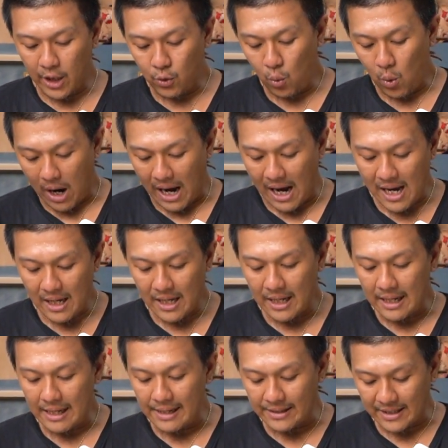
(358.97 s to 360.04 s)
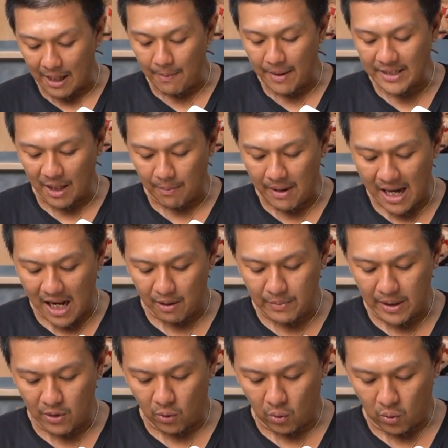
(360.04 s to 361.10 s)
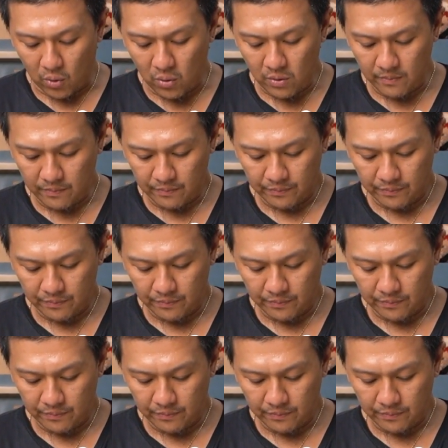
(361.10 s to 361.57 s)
dua, sama-sama albino.